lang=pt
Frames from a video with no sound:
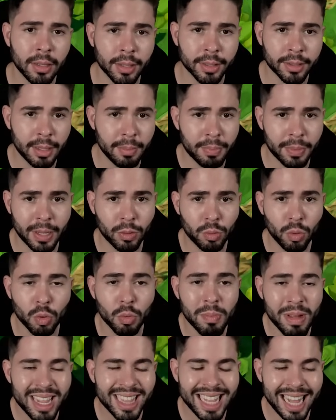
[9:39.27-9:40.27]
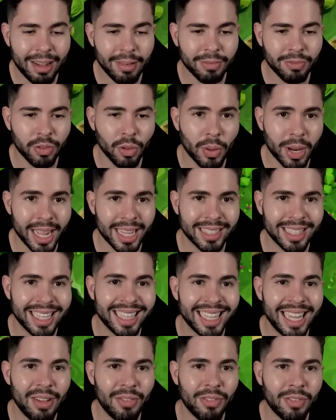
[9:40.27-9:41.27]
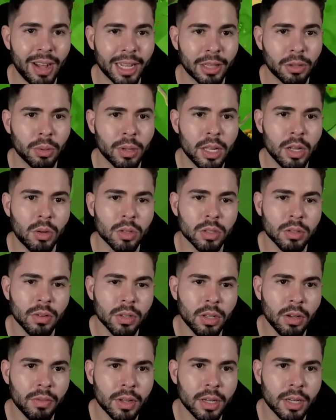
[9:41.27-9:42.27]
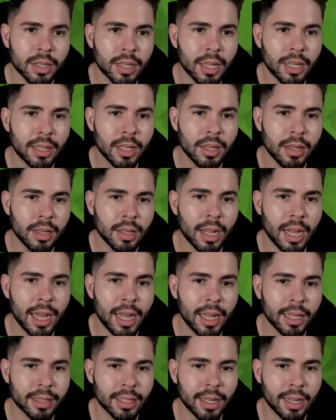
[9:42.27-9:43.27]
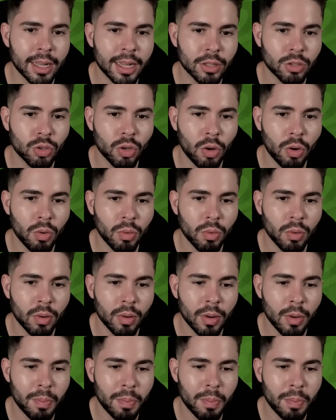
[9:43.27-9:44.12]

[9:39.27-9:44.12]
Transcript: É, até porque eu tô no meio da floresta, de fato. Inclusive eu tô vendo aqui que tem... Ah, tá, é só um...